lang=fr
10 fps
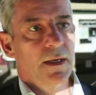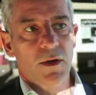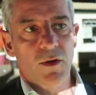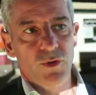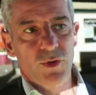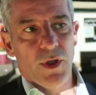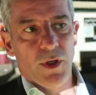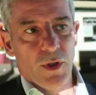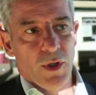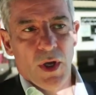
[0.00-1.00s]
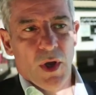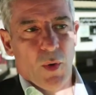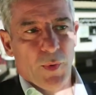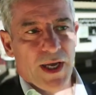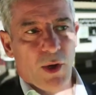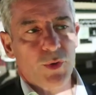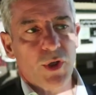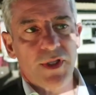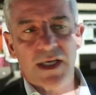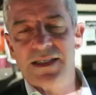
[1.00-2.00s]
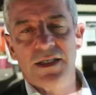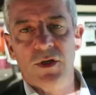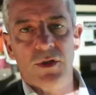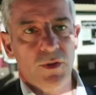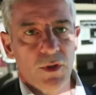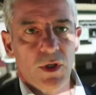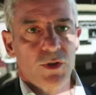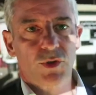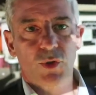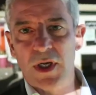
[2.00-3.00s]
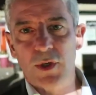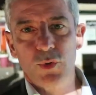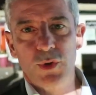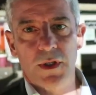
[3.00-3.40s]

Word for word: Quand euh, on, a autant d'accidents sur les routes